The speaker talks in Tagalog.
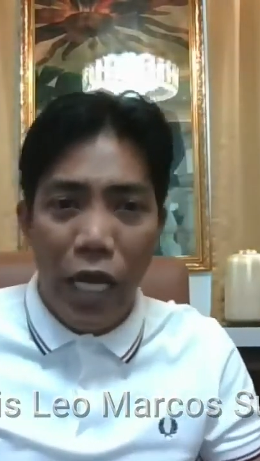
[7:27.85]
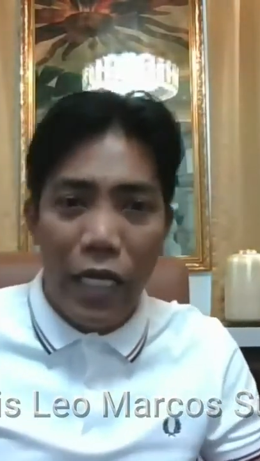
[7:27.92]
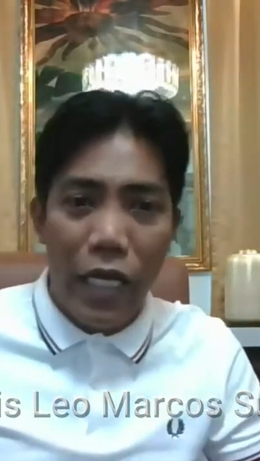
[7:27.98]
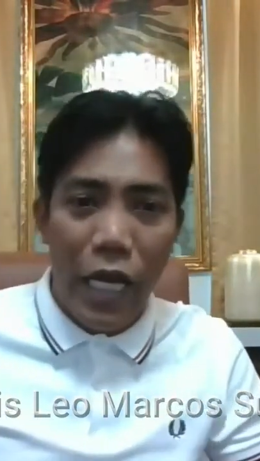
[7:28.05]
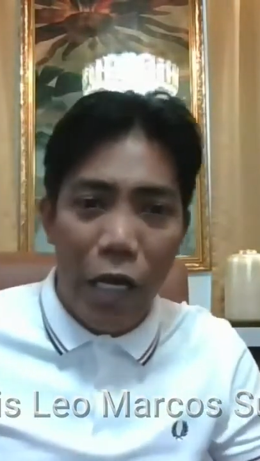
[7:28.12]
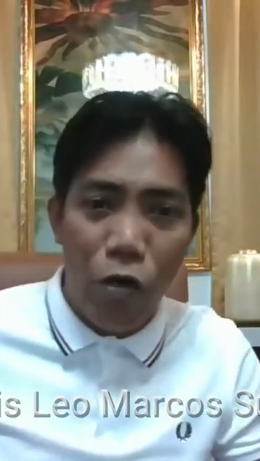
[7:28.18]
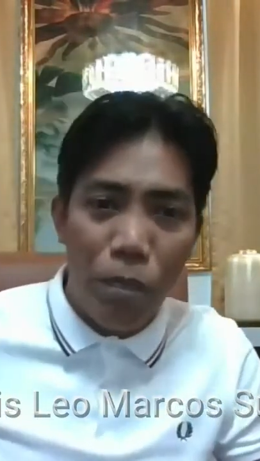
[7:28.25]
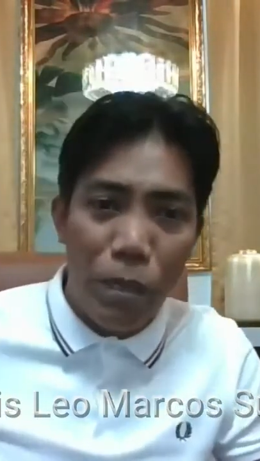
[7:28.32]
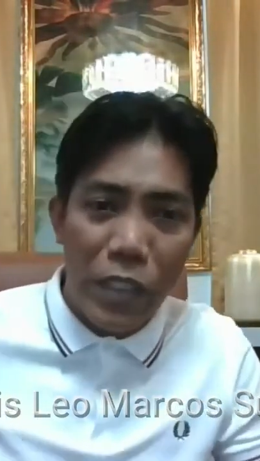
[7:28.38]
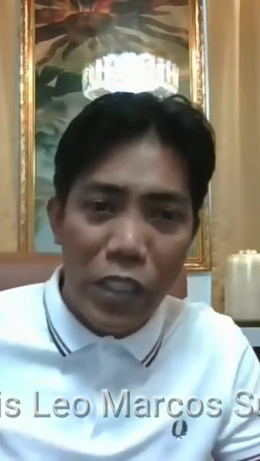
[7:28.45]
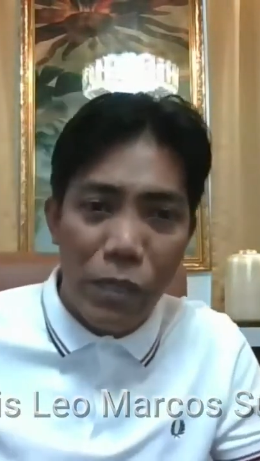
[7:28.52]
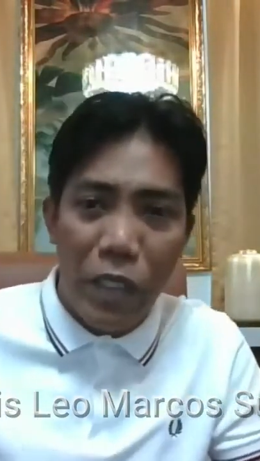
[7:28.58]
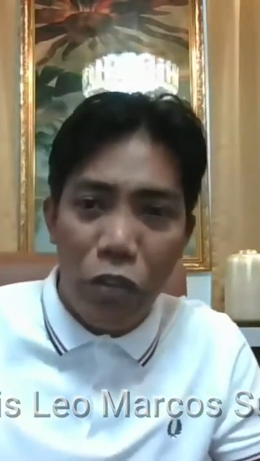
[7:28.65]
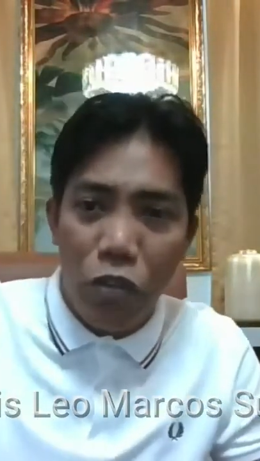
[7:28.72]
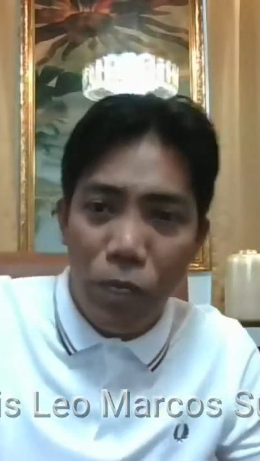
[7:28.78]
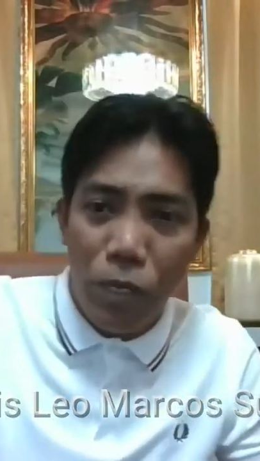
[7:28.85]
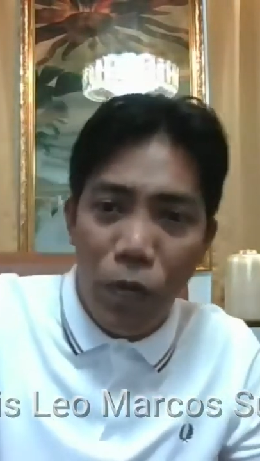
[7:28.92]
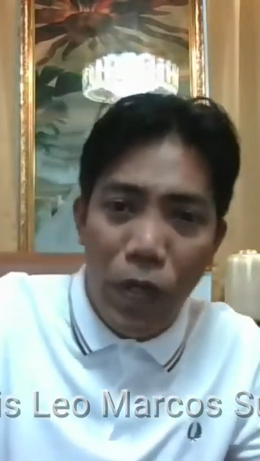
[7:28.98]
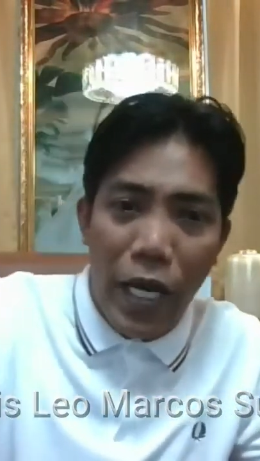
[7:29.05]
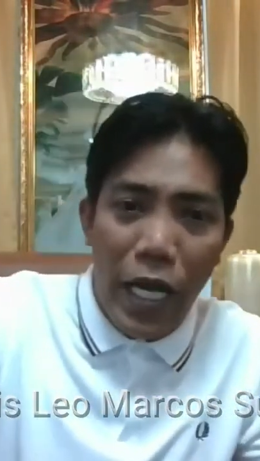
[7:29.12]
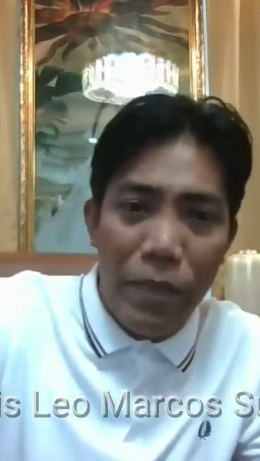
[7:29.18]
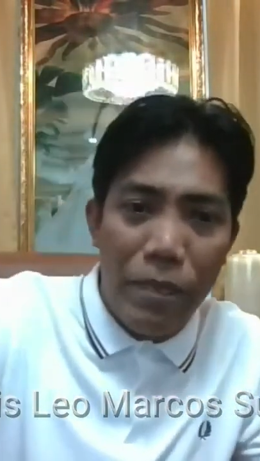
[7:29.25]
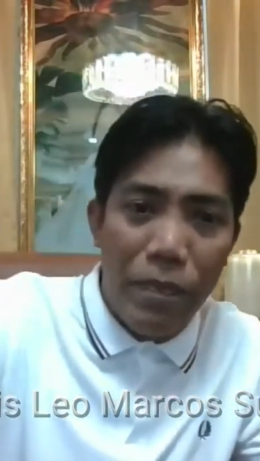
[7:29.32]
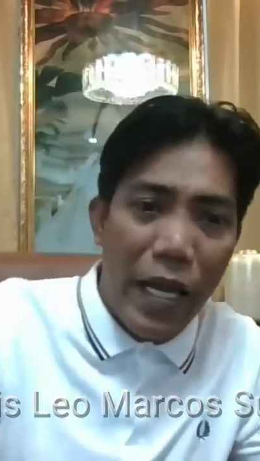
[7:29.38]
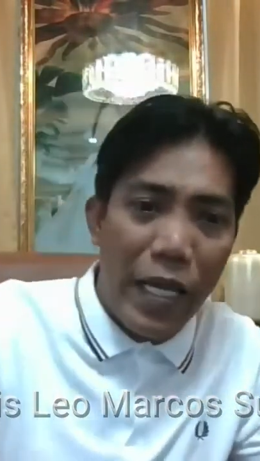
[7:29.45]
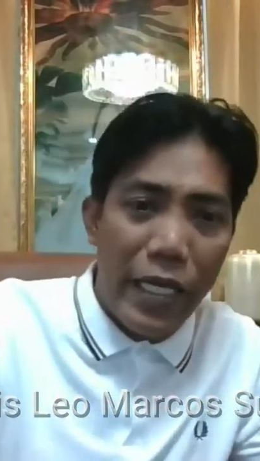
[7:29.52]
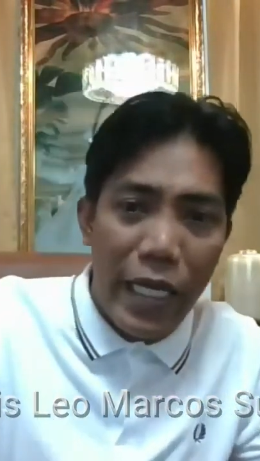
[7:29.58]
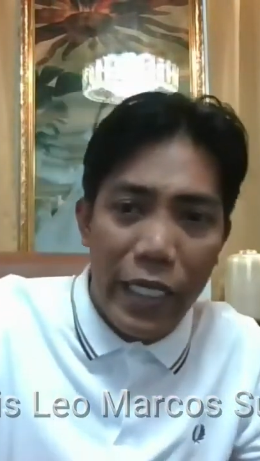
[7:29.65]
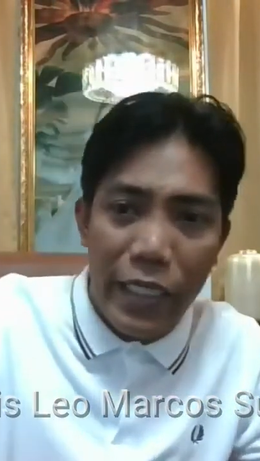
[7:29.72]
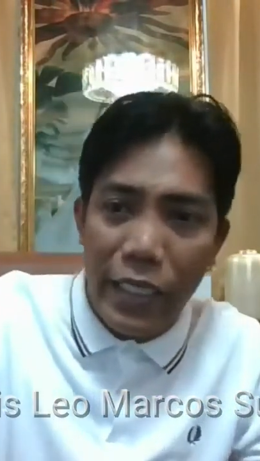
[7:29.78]
ang accomplishment ko po ay
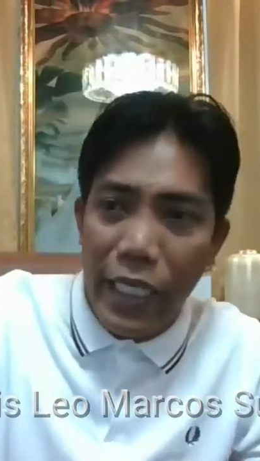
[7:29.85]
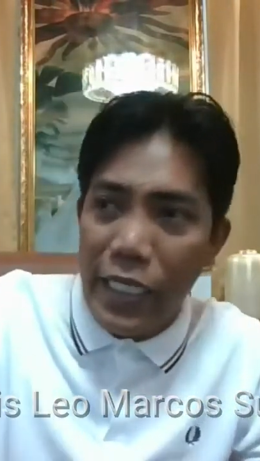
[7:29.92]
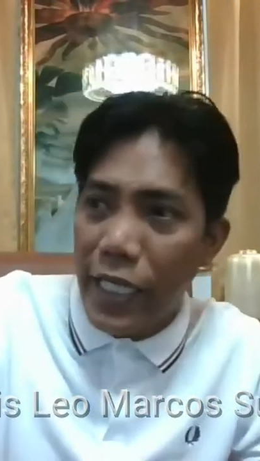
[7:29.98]
mahigit